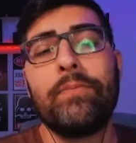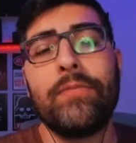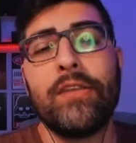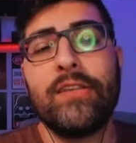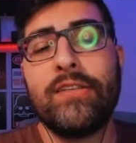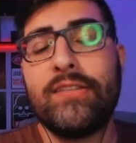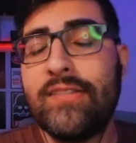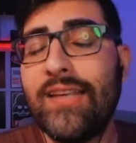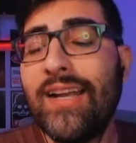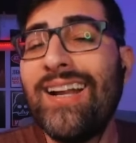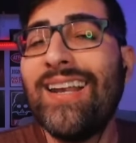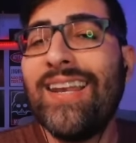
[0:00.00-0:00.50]

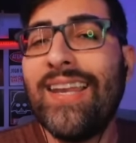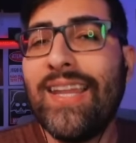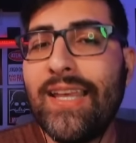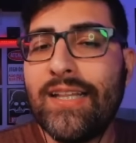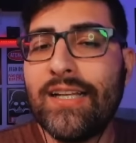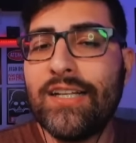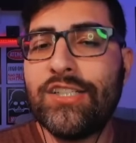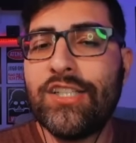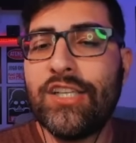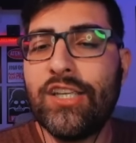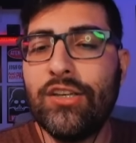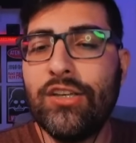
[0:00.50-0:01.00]
Ser
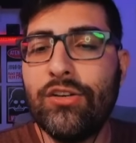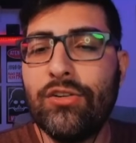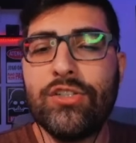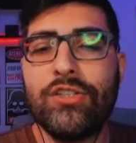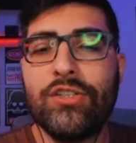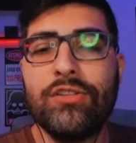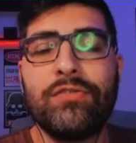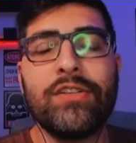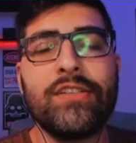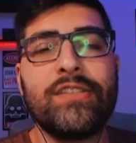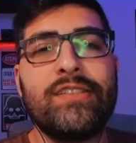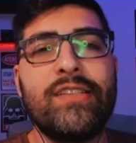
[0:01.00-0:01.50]
líder de guild,
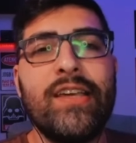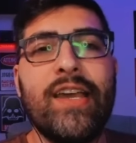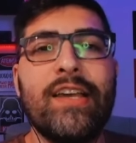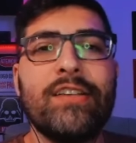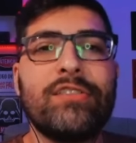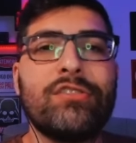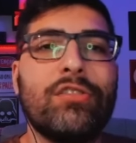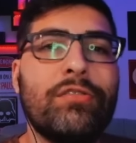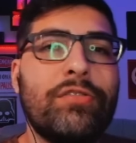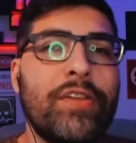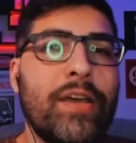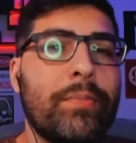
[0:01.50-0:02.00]
você
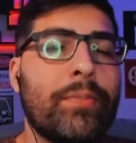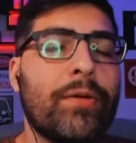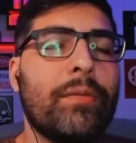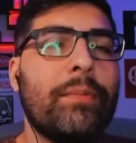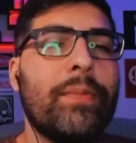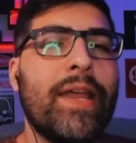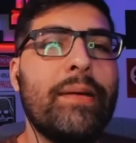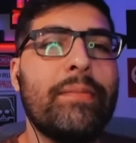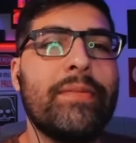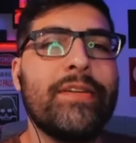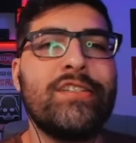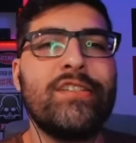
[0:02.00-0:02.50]
resolver
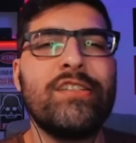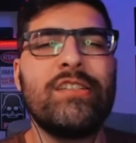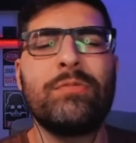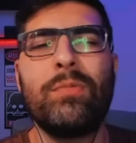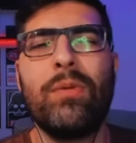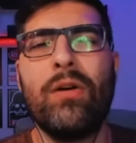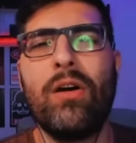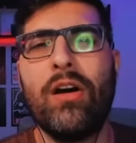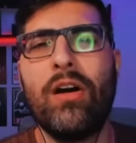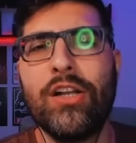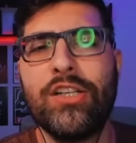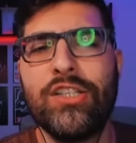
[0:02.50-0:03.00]
problemas de
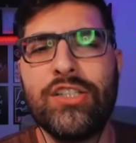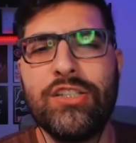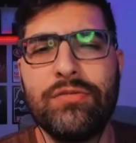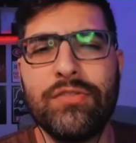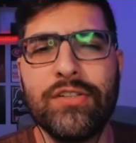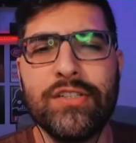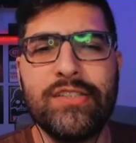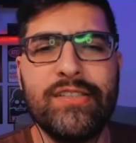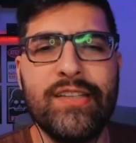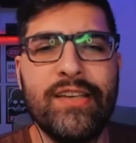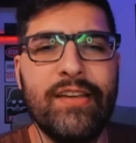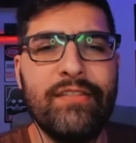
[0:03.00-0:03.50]
spot,
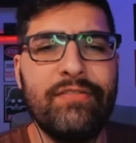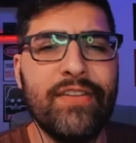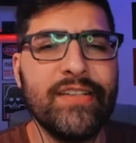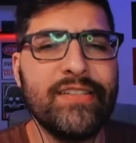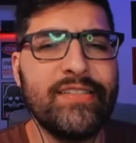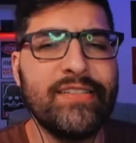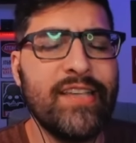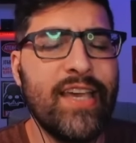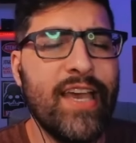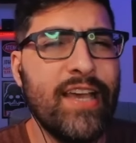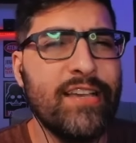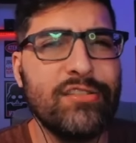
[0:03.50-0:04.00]
você
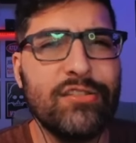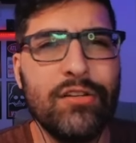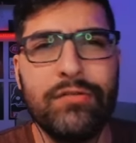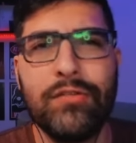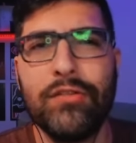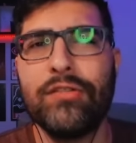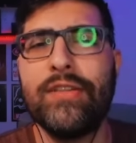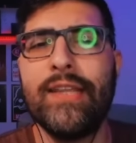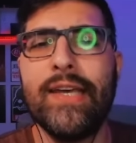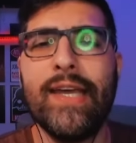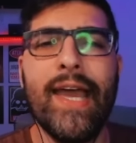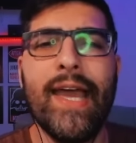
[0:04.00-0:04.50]
fazer, resolver
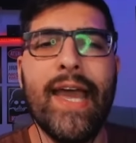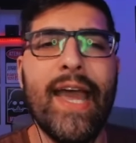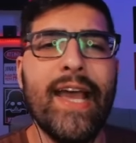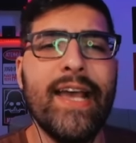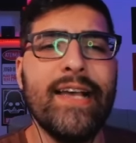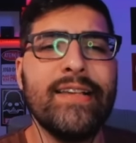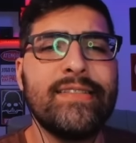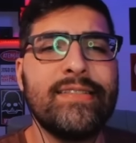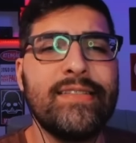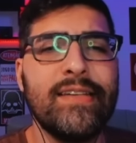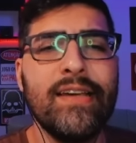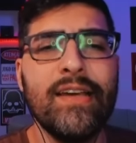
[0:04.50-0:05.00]
o
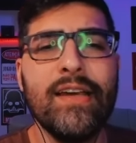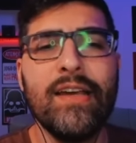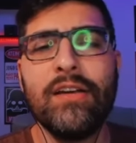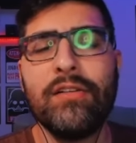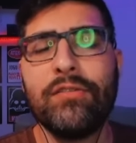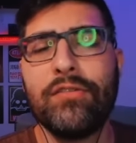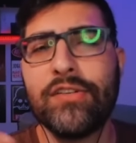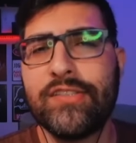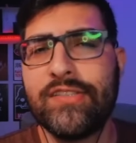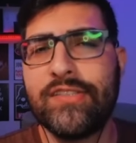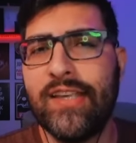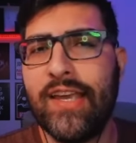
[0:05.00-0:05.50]
TS,
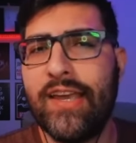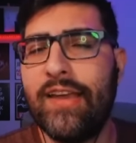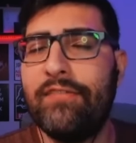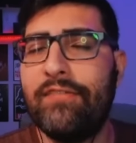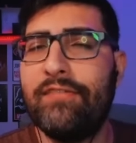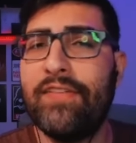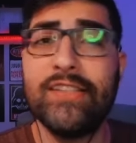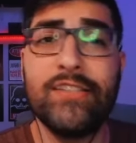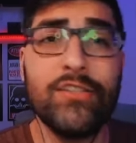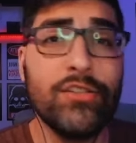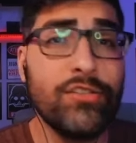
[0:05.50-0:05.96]
você fazer